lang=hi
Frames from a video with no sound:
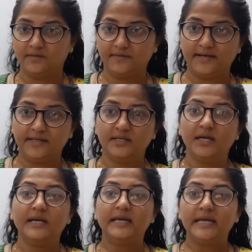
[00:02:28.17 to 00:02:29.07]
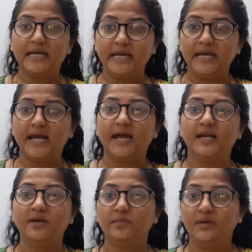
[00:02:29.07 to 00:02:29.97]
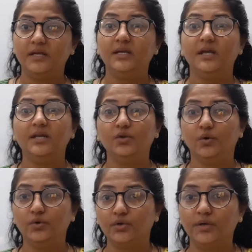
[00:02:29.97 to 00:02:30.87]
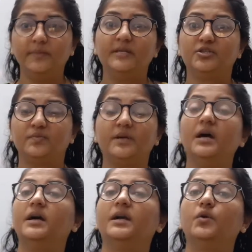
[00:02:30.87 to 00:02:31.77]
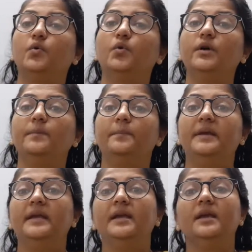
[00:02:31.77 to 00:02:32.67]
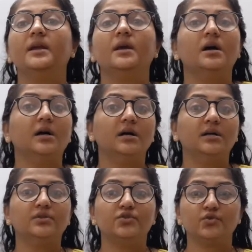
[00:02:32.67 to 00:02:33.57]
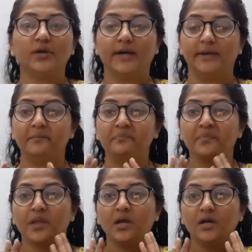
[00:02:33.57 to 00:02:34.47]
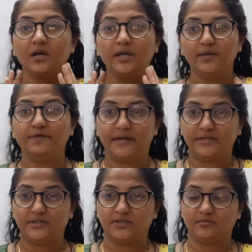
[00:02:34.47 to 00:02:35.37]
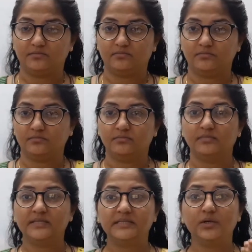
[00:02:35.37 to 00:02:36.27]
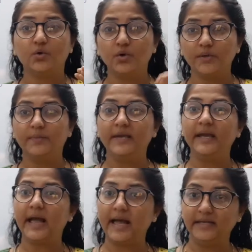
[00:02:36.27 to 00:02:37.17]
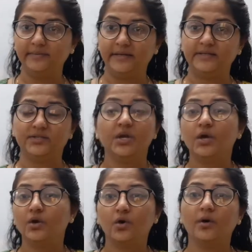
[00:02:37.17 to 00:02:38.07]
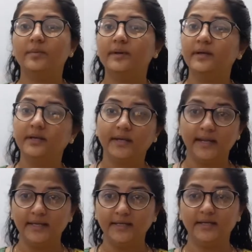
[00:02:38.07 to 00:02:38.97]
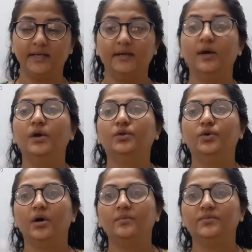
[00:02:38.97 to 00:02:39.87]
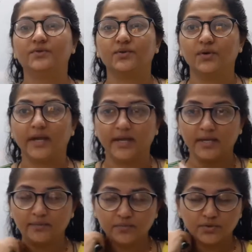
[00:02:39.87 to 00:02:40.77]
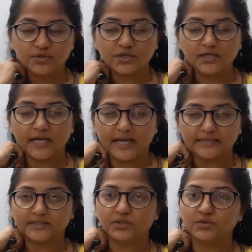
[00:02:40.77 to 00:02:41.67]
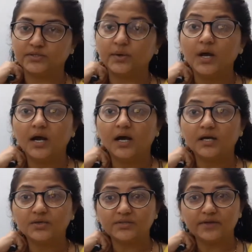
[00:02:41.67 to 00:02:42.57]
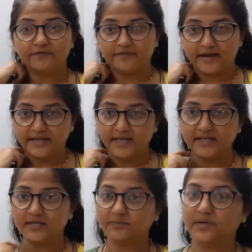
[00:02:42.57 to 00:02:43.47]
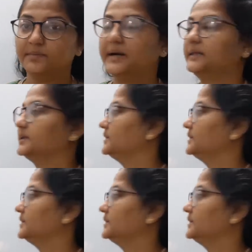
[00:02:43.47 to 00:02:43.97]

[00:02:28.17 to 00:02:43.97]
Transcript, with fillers: इवेंट ए एंड बी इन दोनों के बीच में अगर कोई भी जो है इवेंट्स में से कोई भी एलिमेंट्स कॉमन नहीं है तो हम उसको कहेंगे म्यूचुअली एक्सक्लूसिव अगर उसके वैन डायग्राम की बात